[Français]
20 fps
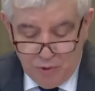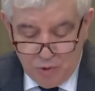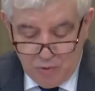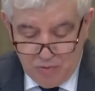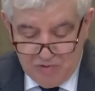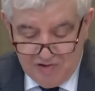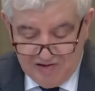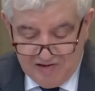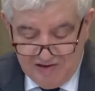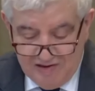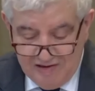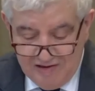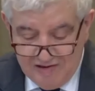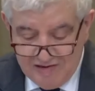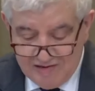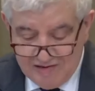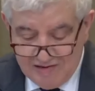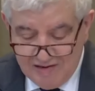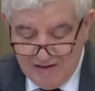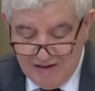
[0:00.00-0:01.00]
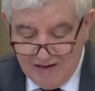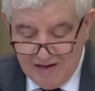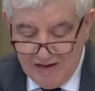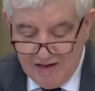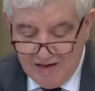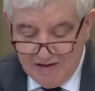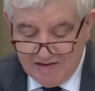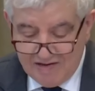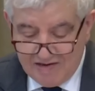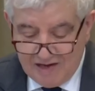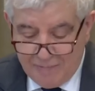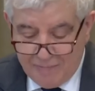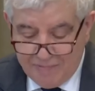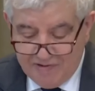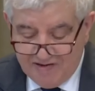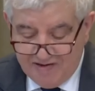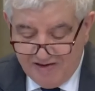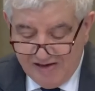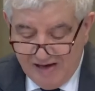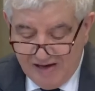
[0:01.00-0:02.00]
de justice
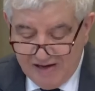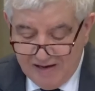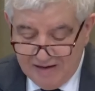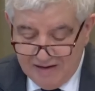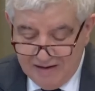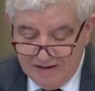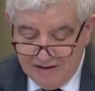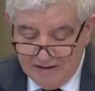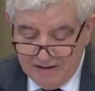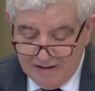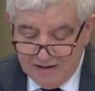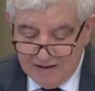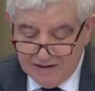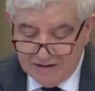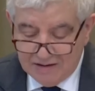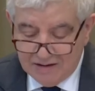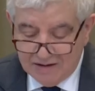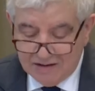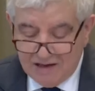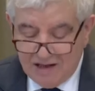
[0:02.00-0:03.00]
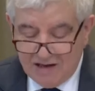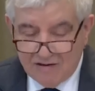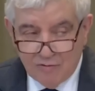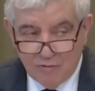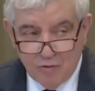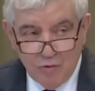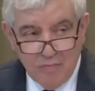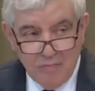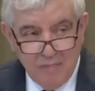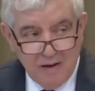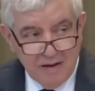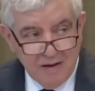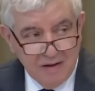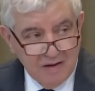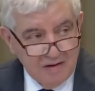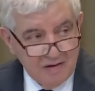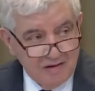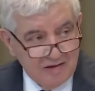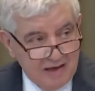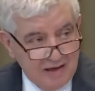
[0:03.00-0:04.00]
s'abstienne d'assumer
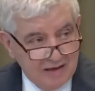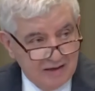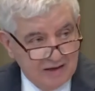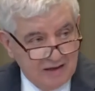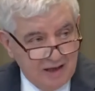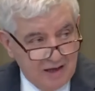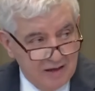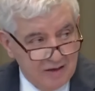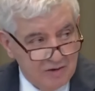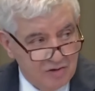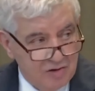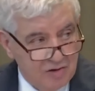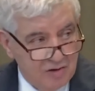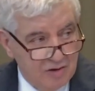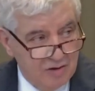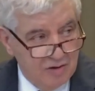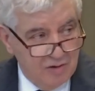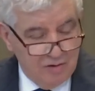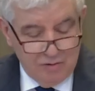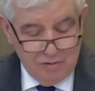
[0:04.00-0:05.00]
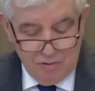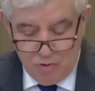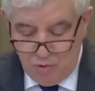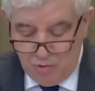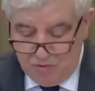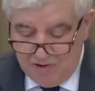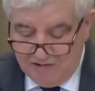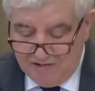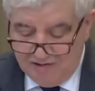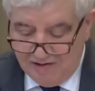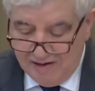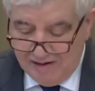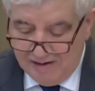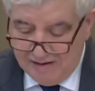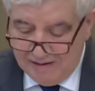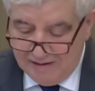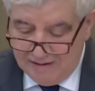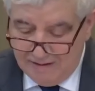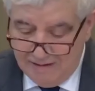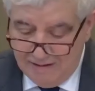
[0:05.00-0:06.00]
sa tâche
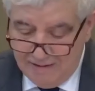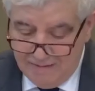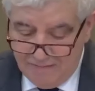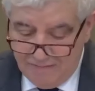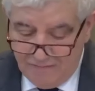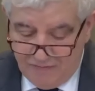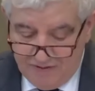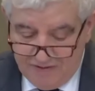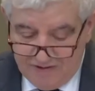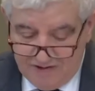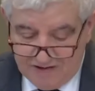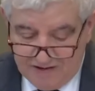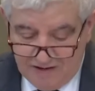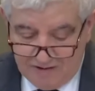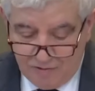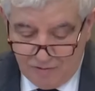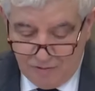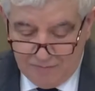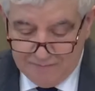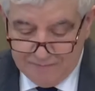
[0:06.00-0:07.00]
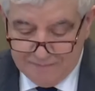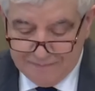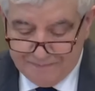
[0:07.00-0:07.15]
judiciaire. Fin de citation.